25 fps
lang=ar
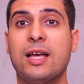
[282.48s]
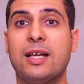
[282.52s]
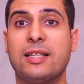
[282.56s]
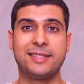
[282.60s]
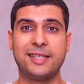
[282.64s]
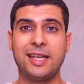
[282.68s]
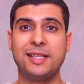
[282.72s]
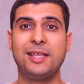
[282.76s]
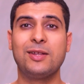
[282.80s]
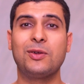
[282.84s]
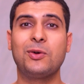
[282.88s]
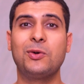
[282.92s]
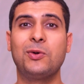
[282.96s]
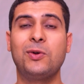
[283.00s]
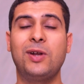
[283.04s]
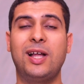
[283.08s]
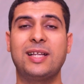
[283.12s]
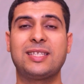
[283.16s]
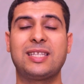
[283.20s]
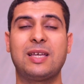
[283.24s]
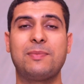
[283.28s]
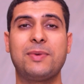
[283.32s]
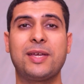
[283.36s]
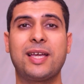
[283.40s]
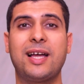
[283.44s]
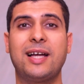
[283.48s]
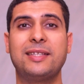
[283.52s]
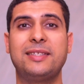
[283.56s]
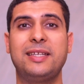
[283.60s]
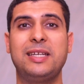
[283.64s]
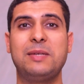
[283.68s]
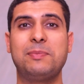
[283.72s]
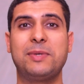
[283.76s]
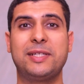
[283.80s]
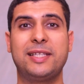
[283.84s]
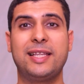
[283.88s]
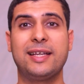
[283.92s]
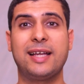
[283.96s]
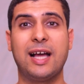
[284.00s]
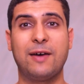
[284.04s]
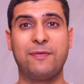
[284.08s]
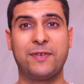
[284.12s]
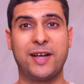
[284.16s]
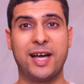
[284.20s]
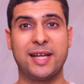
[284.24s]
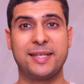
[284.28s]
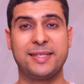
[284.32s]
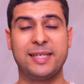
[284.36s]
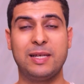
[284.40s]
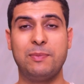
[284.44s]
ثاني القولون العصبي قادر يمد لك
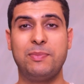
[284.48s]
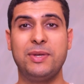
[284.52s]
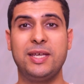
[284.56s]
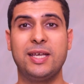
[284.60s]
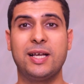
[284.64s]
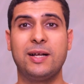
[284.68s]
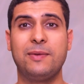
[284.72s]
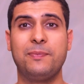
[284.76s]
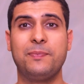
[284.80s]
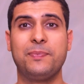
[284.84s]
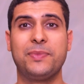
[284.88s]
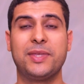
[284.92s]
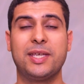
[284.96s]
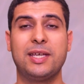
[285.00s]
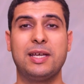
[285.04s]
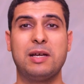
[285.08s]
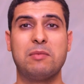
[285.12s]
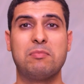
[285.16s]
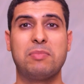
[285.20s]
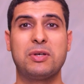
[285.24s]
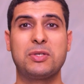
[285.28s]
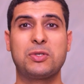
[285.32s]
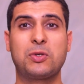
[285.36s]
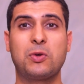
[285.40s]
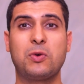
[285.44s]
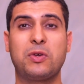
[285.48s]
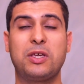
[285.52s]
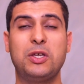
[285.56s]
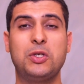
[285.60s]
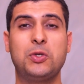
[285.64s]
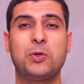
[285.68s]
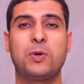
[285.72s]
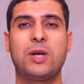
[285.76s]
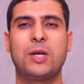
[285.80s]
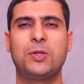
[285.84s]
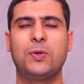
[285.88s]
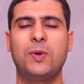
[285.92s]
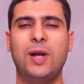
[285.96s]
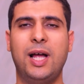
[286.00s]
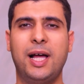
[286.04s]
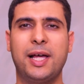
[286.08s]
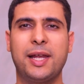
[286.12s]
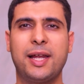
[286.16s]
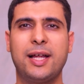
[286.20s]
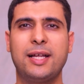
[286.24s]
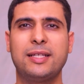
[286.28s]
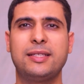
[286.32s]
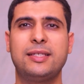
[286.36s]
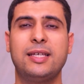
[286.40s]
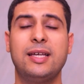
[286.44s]
افكار سلبيه باسكو كي يجوك هادو
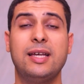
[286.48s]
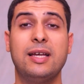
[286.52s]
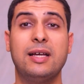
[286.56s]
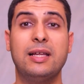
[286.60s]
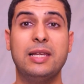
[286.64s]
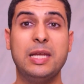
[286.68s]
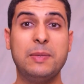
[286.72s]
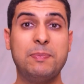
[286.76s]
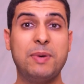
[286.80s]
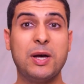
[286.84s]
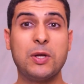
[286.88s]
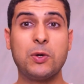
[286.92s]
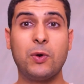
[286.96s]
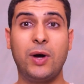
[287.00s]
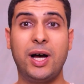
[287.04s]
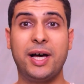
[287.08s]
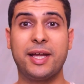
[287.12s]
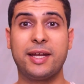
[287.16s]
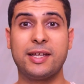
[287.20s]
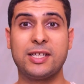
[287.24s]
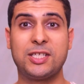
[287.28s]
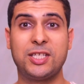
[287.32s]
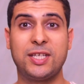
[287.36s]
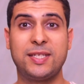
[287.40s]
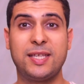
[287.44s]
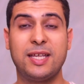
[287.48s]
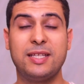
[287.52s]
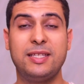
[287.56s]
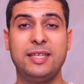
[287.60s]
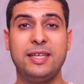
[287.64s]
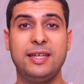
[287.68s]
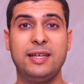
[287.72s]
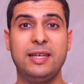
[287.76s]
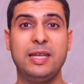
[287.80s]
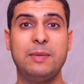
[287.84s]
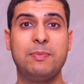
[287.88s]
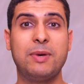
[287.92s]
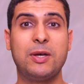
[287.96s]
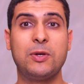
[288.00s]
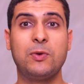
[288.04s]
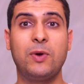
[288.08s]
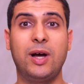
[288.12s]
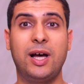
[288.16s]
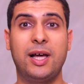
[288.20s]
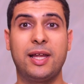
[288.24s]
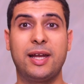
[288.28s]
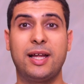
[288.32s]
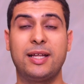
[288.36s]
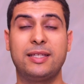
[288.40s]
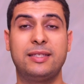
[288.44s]
الاعراض اللي يبانوا اعراض جسديين اللي يبانوا
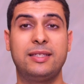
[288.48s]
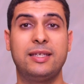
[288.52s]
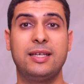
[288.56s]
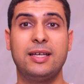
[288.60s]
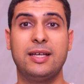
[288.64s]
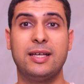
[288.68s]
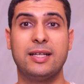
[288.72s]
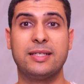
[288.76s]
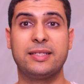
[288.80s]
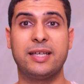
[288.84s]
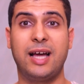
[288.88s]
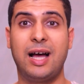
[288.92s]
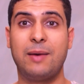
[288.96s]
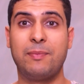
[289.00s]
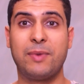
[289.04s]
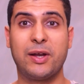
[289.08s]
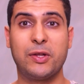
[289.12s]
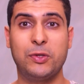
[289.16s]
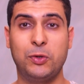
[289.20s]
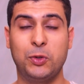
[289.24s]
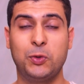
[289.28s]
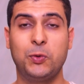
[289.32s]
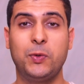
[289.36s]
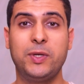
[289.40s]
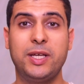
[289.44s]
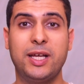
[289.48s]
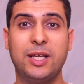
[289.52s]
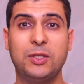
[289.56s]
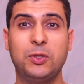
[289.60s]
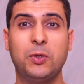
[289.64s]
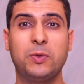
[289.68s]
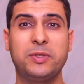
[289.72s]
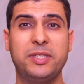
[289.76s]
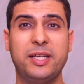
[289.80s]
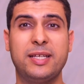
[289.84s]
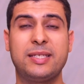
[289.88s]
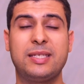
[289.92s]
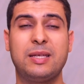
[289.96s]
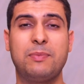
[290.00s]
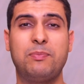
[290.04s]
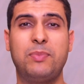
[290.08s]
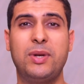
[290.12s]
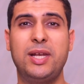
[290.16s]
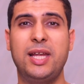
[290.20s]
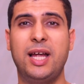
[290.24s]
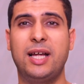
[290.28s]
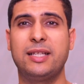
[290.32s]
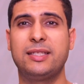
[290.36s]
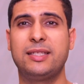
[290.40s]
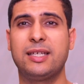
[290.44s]
اعراض تاع امراض عضويه دونك تحسب
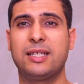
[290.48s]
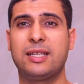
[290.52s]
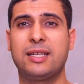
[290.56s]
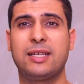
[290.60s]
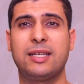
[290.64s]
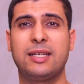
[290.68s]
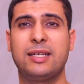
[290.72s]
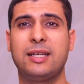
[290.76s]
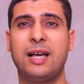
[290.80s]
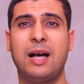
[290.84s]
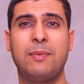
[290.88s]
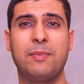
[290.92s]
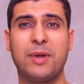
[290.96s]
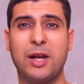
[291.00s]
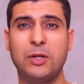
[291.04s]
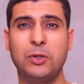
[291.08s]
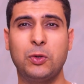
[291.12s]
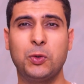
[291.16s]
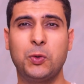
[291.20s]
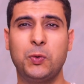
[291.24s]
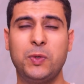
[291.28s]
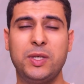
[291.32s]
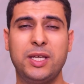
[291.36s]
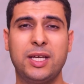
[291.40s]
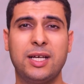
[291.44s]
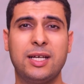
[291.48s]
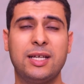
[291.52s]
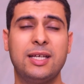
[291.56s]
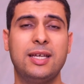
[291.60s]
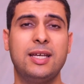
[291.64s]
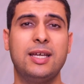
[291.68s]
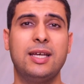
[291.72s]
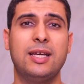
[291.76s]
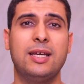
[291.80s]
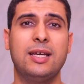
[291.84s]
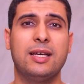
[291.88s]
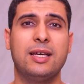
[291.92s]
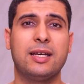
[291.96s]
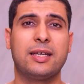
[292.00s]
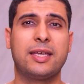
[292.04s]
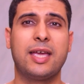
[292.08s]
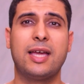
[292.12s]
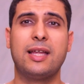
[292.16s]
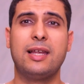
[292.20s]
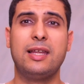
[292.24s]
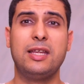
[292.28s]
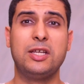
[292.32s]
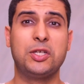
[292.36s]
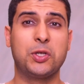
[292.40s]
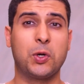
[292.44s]
باللي عندك آه، امراض عضويه كاين
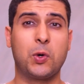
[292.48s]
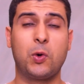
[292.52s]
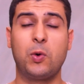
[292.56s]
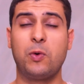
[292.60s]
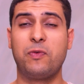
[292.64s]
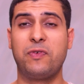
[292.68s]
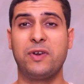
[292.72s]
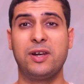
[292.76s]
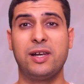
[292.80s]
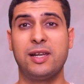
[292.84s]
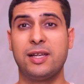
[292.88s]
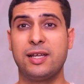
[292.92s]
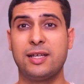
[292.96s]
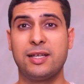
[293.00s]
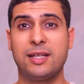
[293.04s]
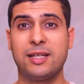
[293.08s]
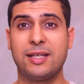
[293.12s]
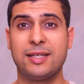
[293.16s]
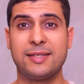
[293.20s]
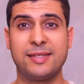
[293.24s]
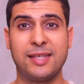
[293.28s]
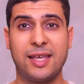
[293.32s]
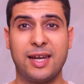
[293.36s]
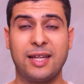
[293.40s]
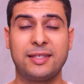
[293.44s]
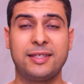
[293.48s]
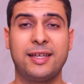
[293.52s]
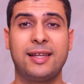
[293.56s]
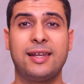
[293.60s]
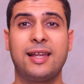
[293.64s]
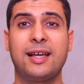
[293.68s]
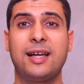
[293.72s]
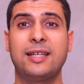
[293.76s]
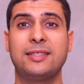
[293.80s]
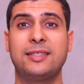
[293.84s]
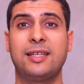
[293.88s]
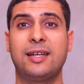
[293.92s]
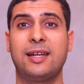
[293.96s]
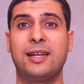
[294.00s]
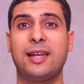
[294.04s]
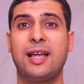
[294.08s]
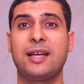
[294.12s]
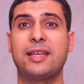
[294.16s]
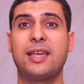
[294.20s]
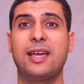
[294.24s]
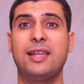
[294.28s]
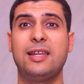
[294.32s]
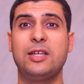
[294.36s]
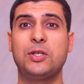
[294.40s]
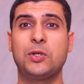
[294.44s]
اللي يشكوا في السرطان لا قدر الله
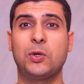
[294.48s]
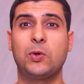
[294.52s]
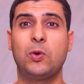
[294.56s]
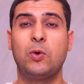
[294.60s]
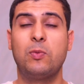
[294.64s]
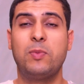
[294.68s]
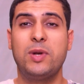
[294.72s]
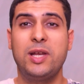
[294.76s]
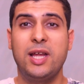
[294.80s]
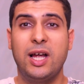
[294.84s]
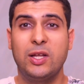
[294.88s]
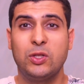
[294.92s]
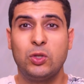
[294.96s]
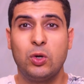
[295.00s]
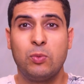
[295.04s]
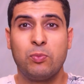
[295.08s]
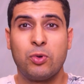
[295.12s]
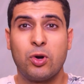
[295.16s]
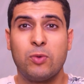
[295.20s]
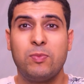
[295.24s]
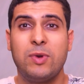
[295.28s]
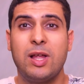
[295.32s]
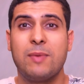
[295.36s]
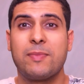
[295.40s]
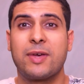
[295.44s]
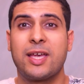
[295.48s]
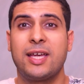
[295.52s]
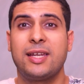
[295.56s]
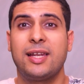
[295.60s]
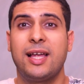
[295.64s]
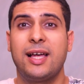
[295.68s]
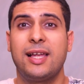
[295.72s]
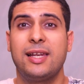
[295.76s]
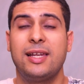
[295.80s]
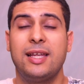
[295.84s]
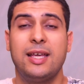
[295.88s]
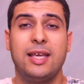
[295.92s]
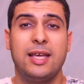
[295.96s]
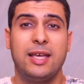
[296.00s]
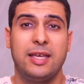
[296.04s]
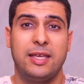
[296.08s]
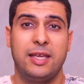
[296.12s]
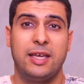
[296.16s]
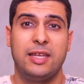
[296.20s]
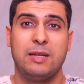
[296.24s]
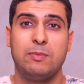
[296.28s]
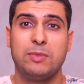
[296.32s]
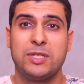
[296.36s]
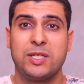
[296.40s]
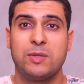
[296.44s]
كاين اللي يشكوا باللي عندهم بروبليم غينال
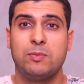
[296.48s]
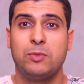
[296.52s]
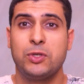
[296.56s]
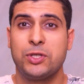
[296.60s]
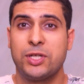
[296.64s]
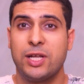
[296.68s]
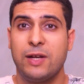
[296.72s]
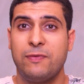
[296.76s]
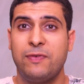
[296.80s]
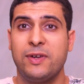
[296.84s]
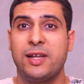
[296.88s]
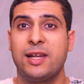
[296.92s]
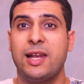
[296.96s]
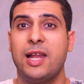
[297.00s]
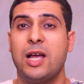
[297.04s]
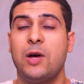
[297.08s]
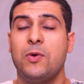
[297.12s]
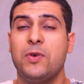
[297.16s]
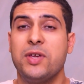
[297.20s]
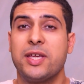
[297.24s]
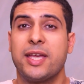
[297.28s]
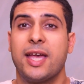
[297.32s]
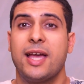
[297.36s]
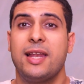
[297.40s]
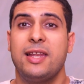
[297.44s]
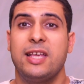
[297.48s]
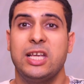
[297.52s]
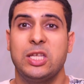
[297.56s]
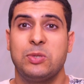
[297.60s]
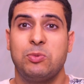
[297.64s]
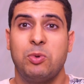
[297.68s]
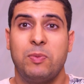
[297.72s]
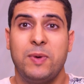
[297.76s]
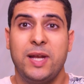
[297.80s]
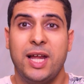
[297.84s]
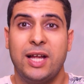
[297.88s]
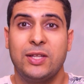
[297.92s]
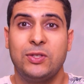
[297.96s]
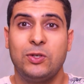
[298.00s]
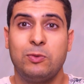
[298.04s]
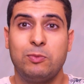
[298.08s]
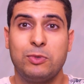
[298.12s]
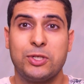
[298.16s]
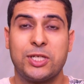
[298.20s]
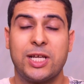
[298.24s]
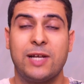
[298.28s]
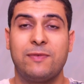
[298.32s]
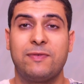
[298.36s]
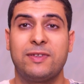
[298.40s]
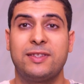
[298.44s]
يعني مش مشكل في الكلاوي كاين اللي يحسبوا باللي عندهم
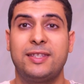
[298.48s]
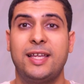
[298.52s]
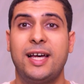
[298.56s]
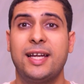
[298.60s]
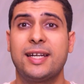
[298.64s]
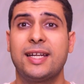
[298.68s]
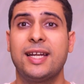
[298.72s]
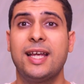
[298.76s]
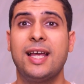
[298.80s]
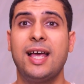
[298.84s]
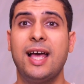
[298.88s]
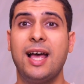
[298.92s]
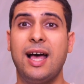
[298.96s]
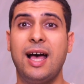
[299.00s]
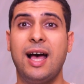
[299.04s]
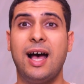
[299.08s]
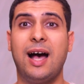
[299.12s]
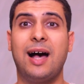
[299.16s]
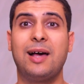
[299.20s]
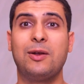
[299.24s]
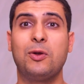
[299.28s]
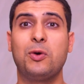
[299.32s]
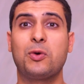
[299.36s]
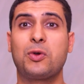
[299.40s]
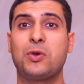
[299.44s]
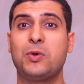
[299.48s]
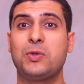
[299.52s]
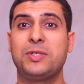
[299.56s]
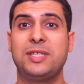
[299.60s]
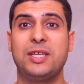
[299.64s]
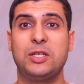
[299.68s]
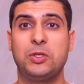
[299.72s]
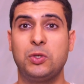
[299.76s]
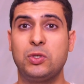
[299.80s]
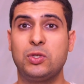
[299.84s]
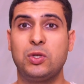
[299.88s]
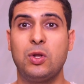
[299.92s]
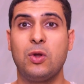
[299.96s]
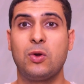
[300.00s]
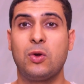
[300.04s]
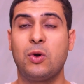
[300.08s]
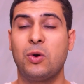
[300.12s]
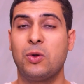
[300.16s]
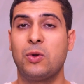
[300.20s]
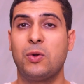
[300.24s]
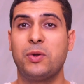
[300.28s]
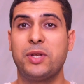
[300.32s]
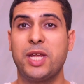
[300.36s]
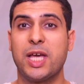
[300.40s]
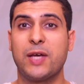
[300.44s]
مشكل في الظهر الو كو سي جوست لو
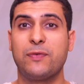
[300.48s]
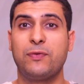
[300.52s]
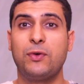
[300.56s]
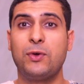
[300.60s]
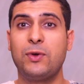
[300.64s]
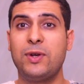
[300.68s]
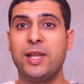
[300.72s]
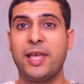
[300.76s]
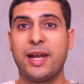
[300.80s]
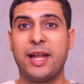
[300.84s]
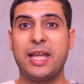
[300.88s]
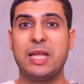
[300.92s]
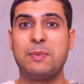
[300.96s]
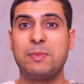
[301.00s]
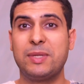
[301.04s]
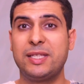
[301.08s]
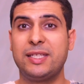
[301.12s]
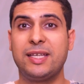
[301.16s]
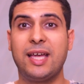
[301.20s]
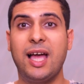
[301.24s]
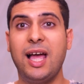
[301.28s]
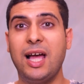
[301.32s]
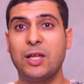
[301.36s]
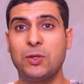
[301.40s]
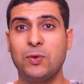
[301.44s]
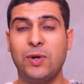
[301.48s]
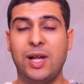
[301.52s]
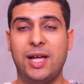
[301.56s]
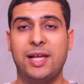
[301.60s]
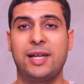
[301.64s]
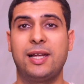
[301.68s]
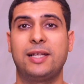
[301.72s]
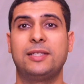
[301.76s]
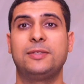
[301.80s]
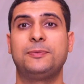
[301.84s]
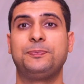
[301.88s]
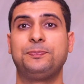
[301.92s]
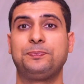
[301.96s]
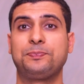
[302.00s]
كولون نيرفو اللي راه يمد كاع هادو الاعراض